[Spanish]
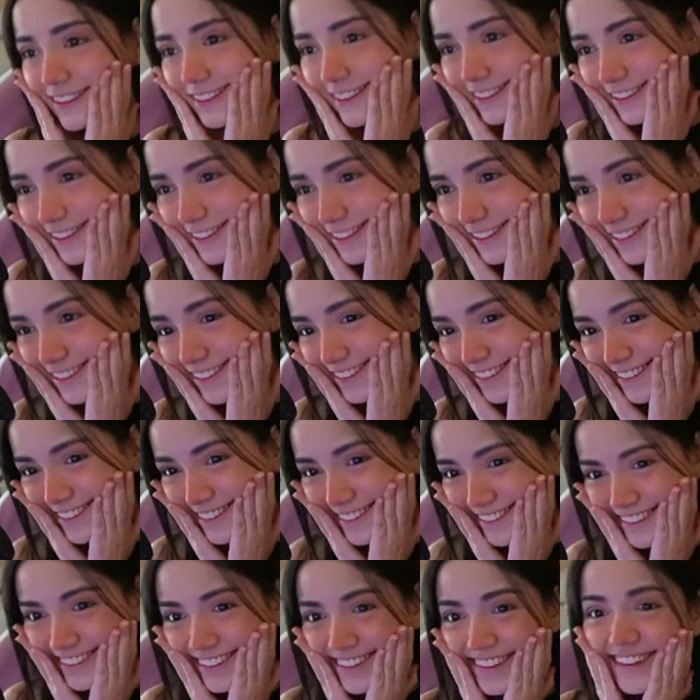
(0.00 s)

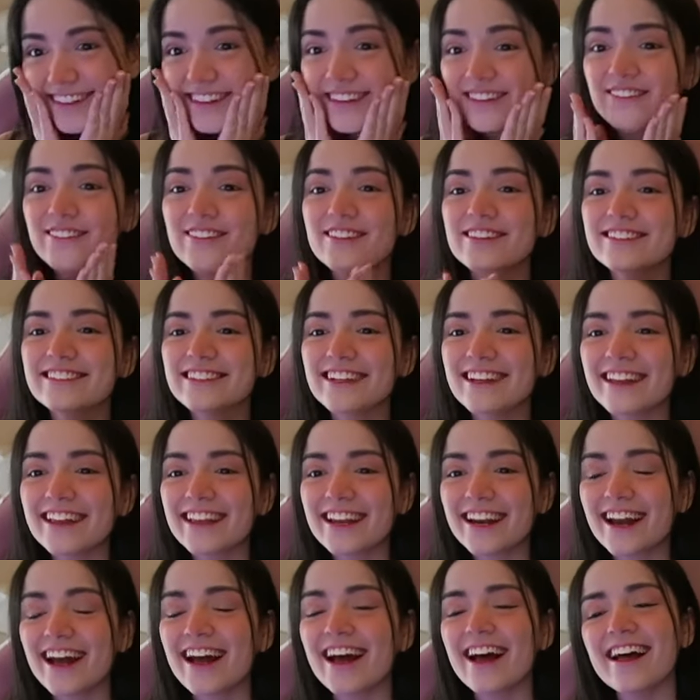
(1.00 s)
Ay, muchas
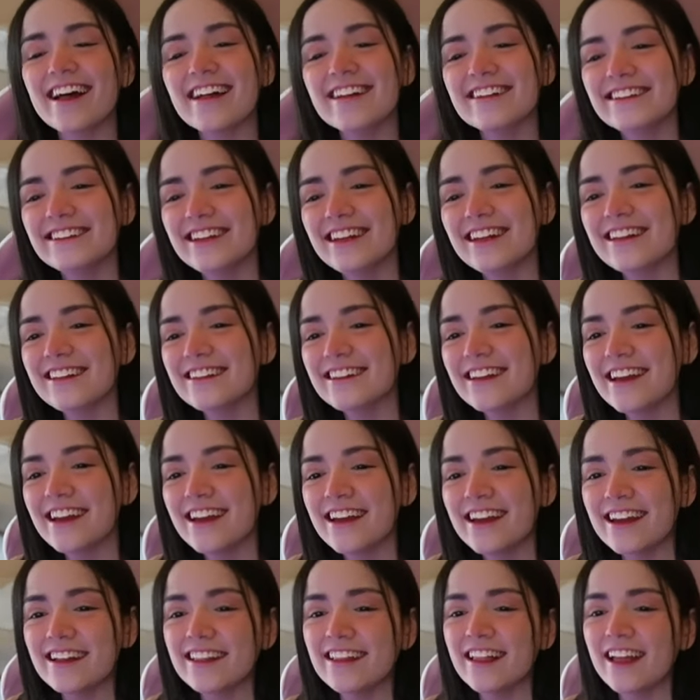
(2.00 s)
gracias,
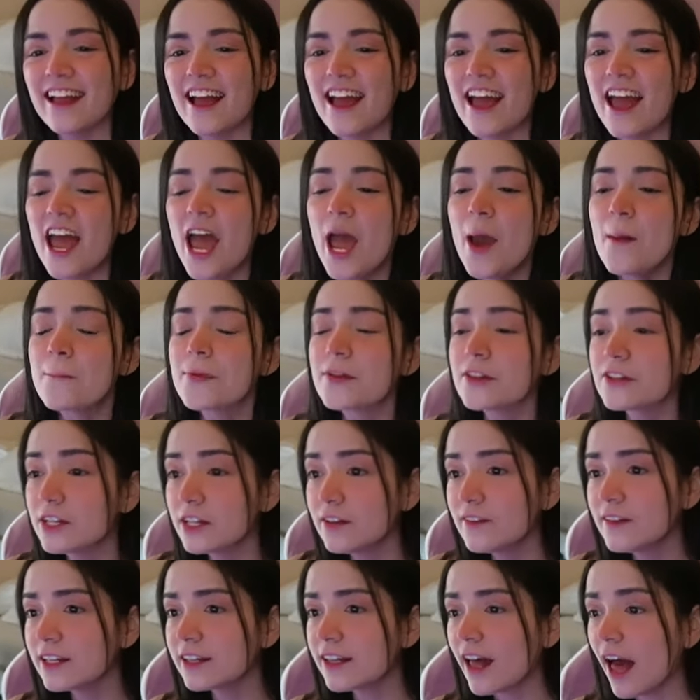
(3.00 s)
Jen. Pues yo
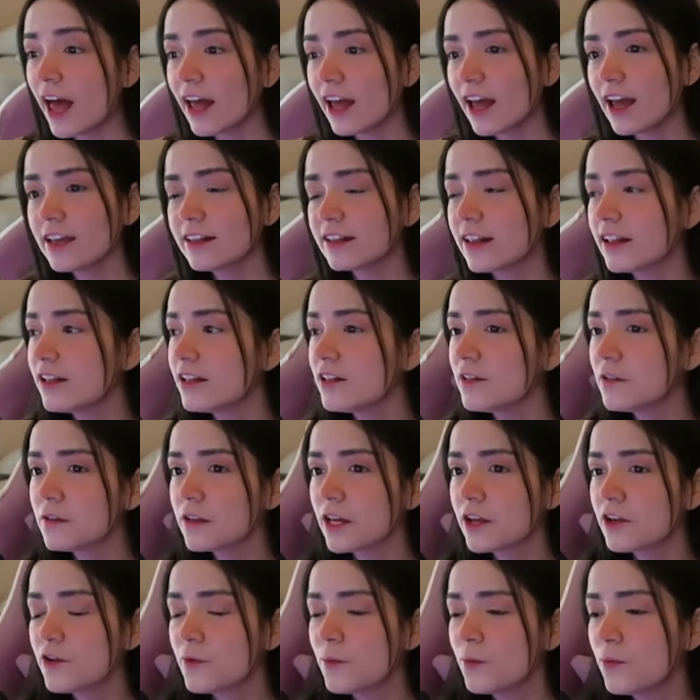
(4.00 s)
de verdad he tenido un
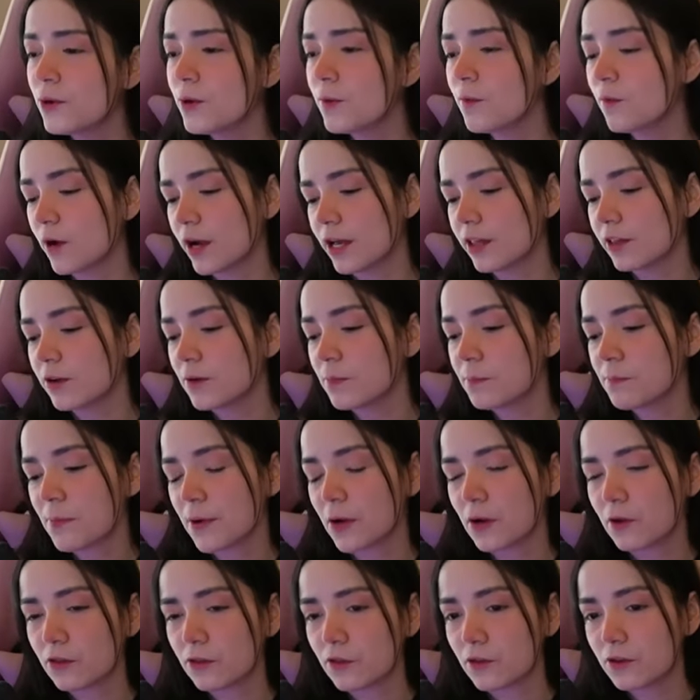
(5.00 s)
año muy bueno,
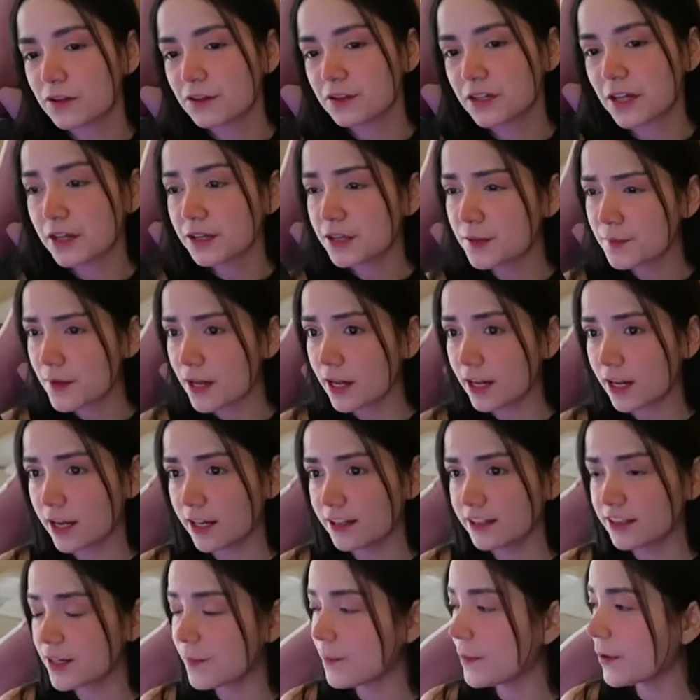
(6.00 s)
pero no sé si me
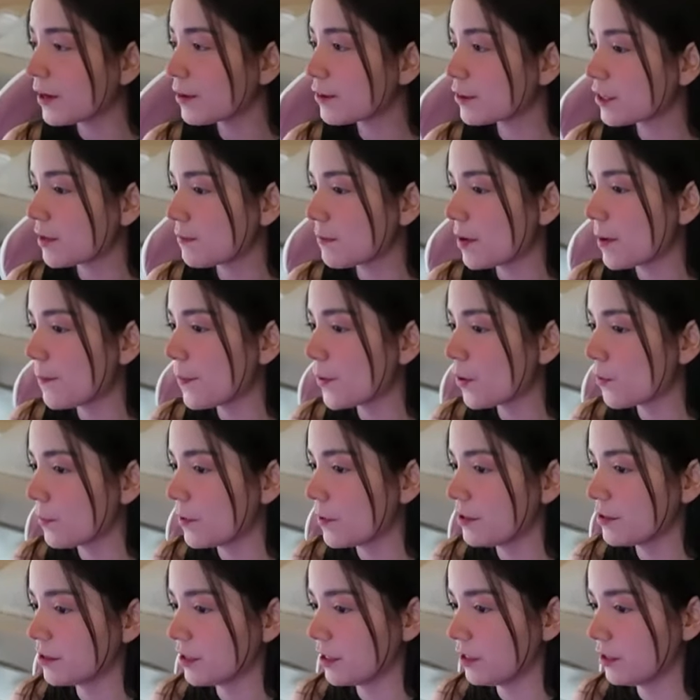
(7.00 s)
alcance para streamer
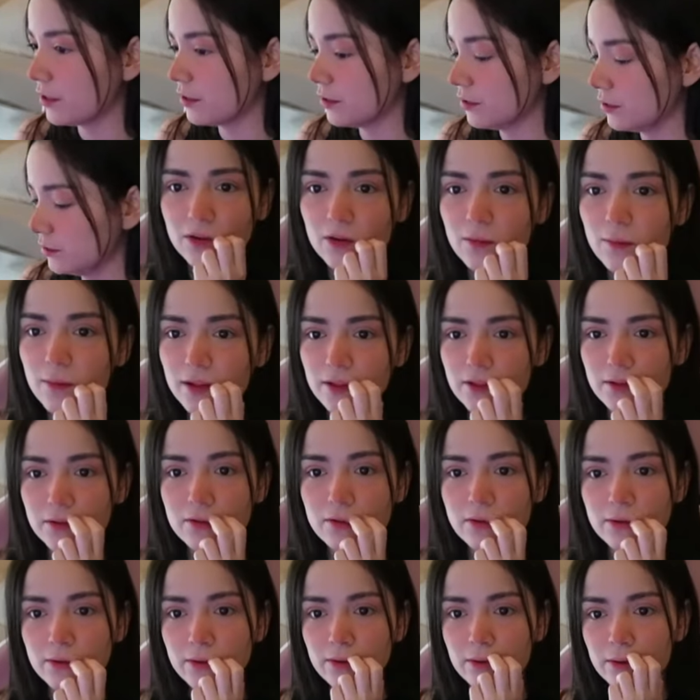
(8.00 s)
promesa. Por lo
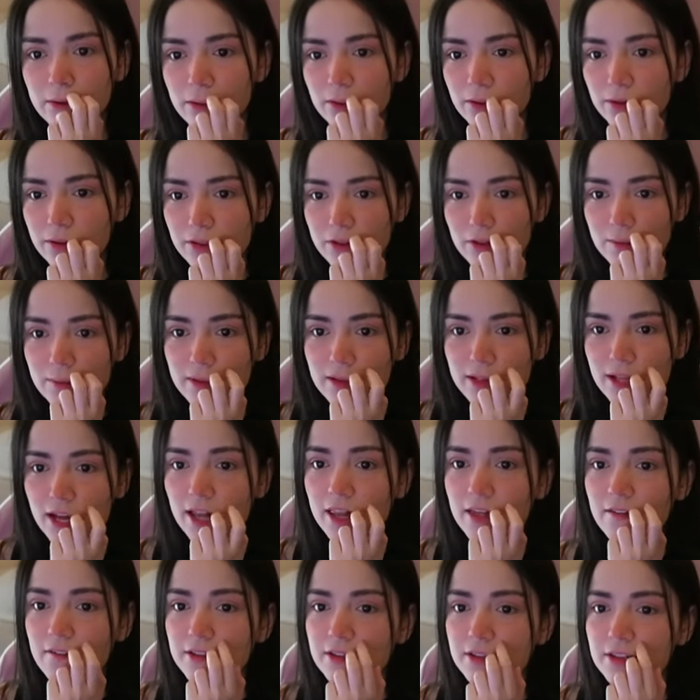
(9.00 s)
menos nominada
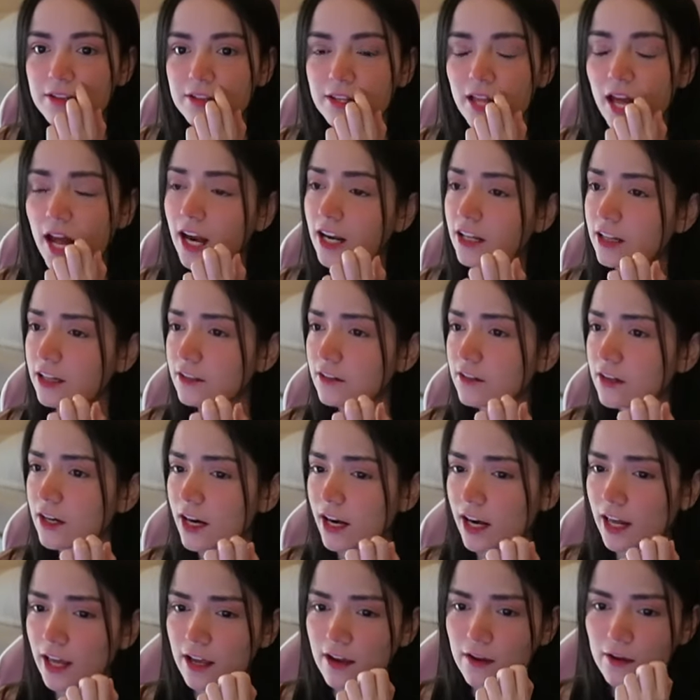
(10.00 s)
debes estar, no
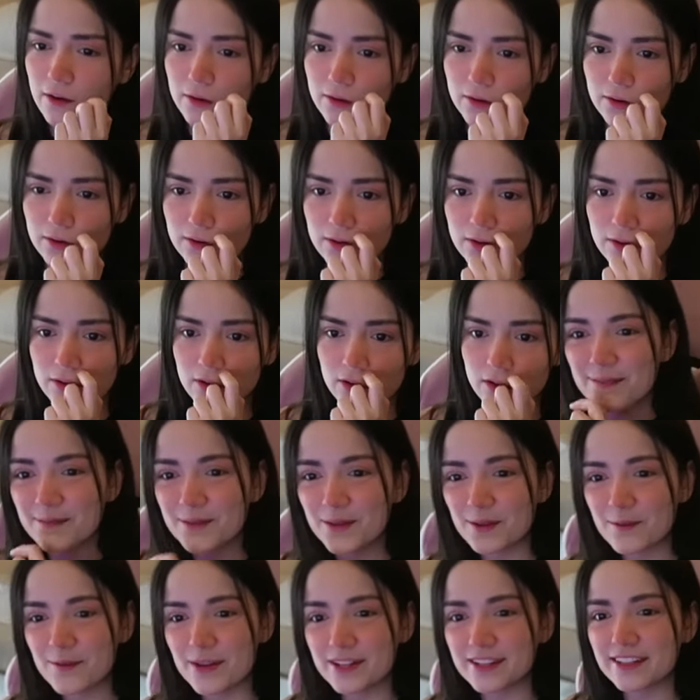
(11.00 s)
creo.
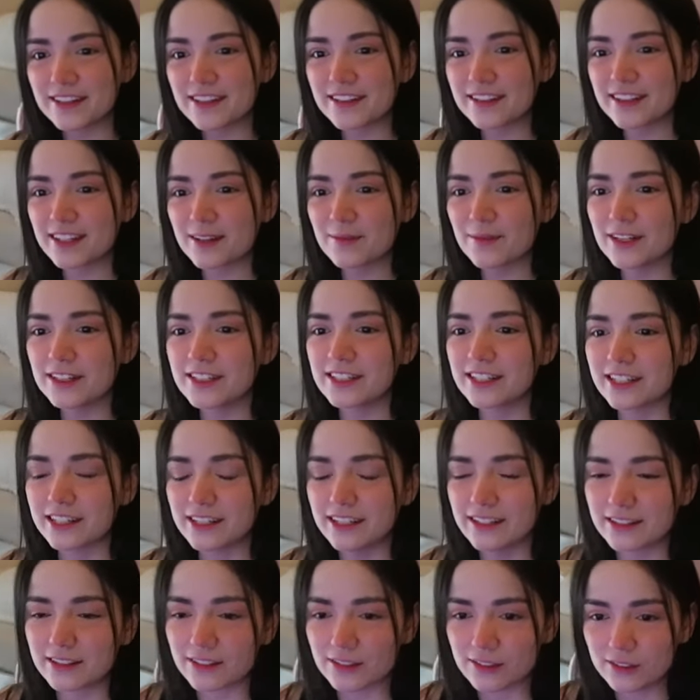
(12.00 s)
Promesa es streamer
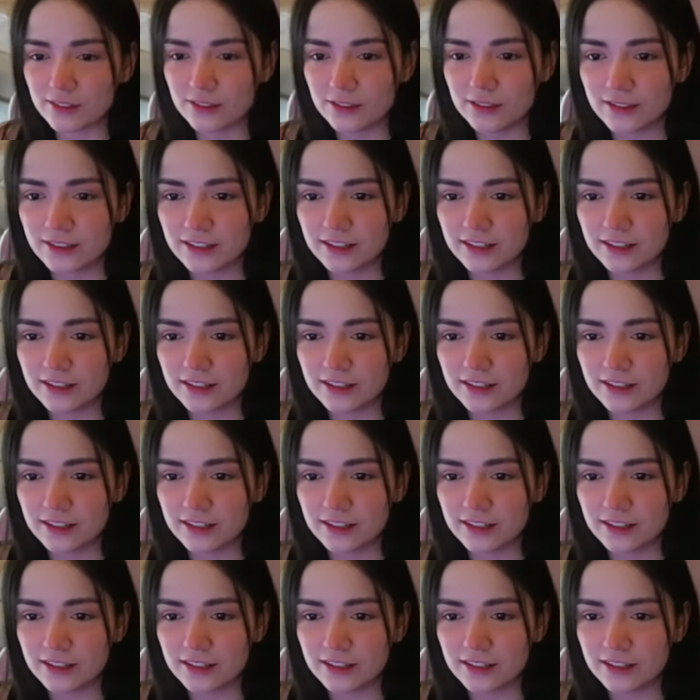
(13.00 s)
chiquito,